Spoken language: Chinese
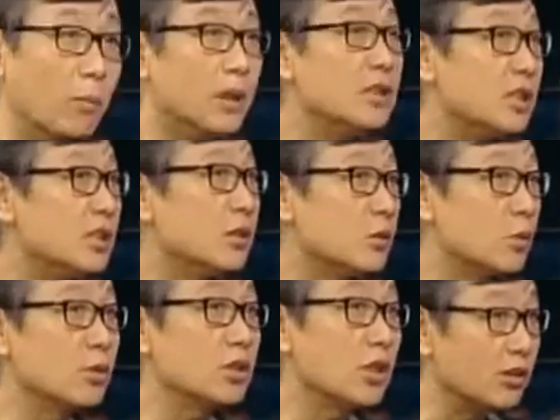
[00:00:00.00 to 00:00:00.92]
我们其实
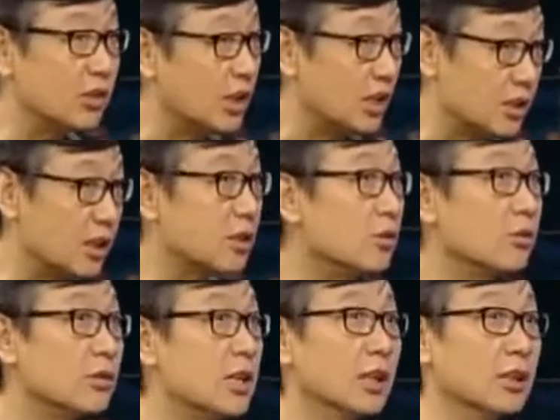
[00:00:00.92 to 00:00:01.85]
从小也接
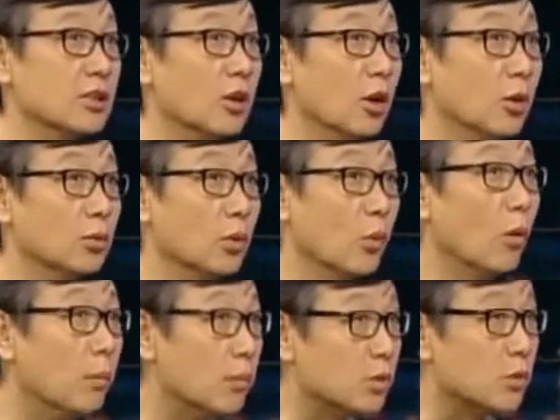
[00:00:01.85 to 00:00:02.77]
受这样的教育，
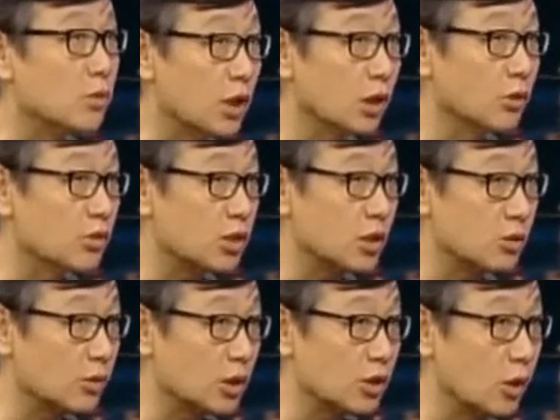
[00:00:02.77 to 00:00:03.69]
我们从小都接
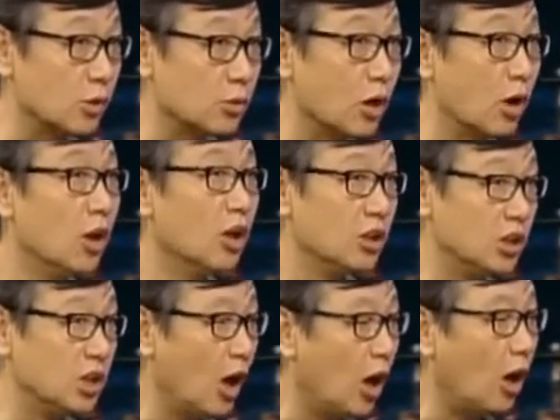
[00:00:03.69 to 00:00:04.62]
受一个教育，叫
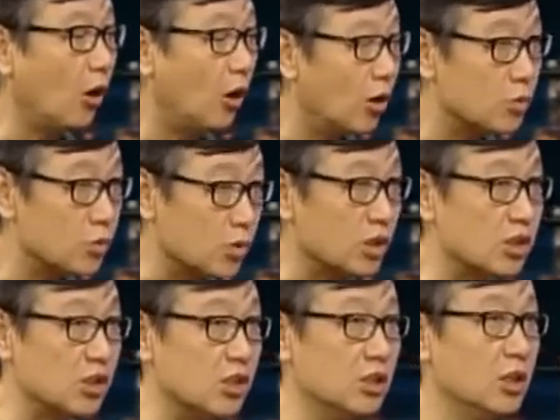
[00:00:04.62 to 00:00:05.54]
你好好学
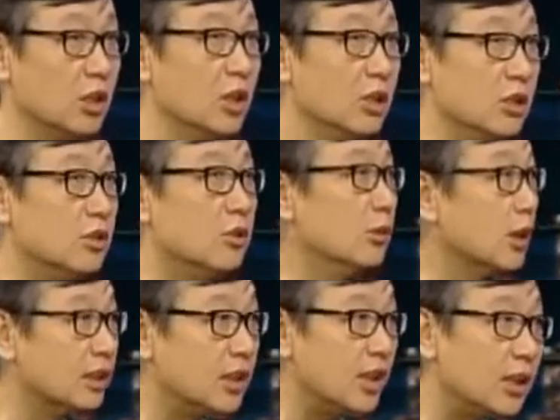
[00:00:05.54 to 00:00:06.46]
习，你就
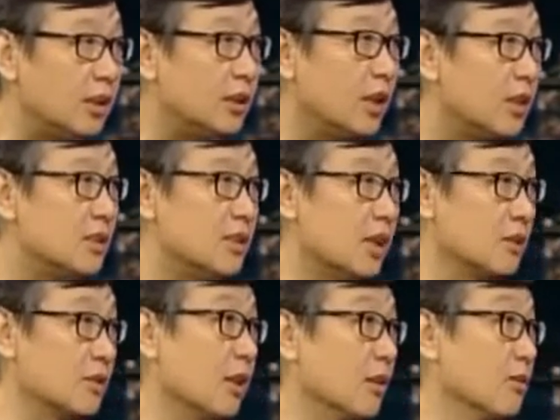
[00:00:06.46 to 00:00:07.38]
能天天
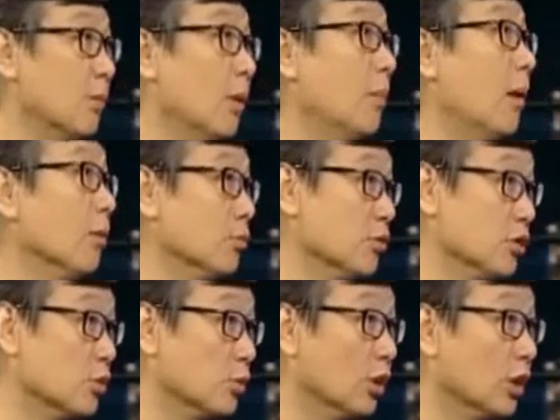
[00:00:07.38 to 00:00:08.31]
向上。这么毛主
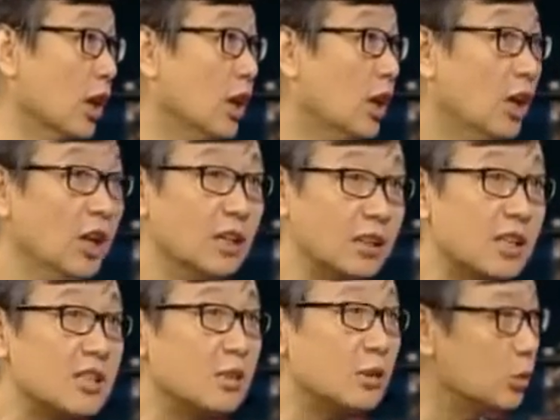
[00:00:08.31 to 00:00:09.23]
席说的。
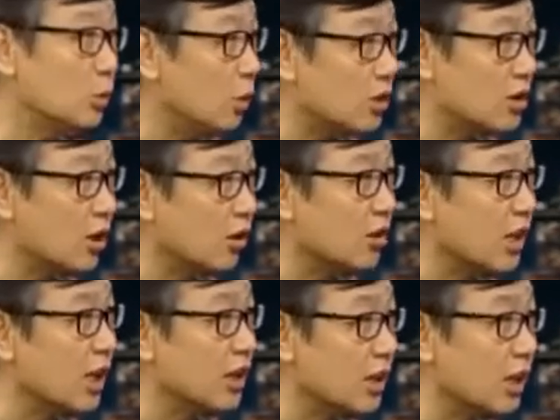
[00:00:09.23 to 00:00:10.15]
但是多少
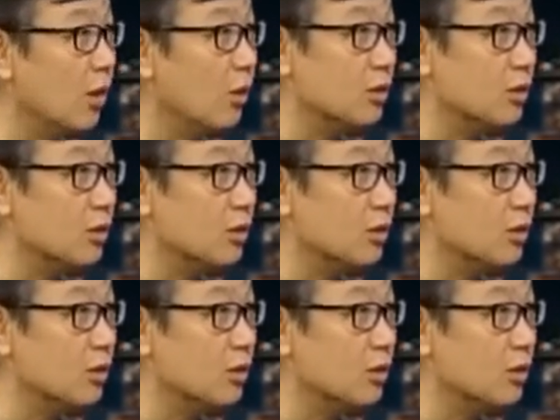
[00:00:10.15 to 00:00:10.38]
年以